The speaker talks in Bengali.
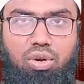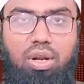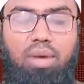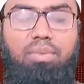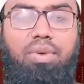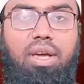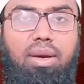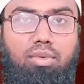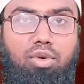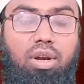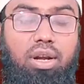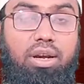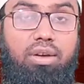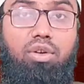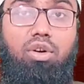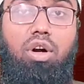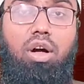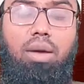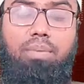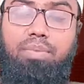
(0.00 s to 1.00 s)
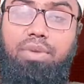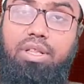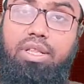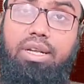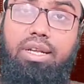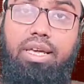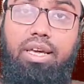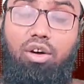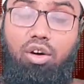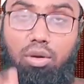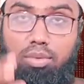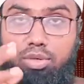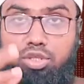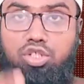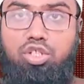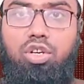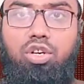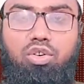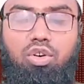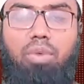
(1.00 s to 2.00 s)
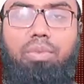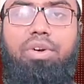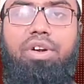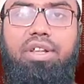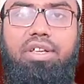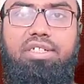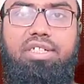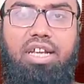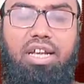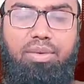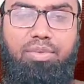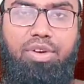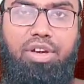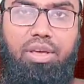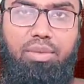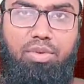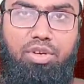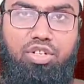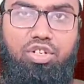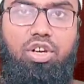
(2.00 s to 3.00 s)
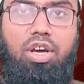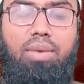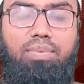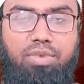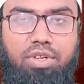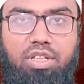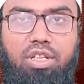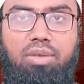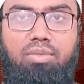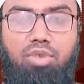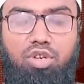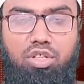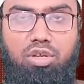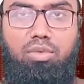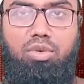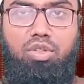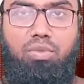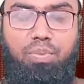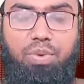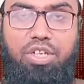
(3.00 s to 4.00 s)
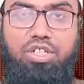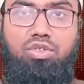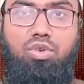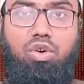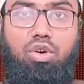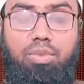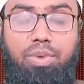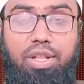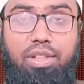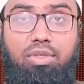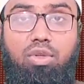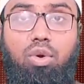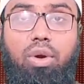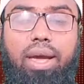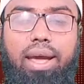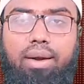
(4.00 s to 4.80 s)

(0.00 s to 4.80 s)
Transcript: শুনলাম কেমন লাগলো আপনাদেরকে অবশ্যই কমেন্টে জানাবেন এ বিষয়ে আপনাদের মতামত পেশ করবেন তো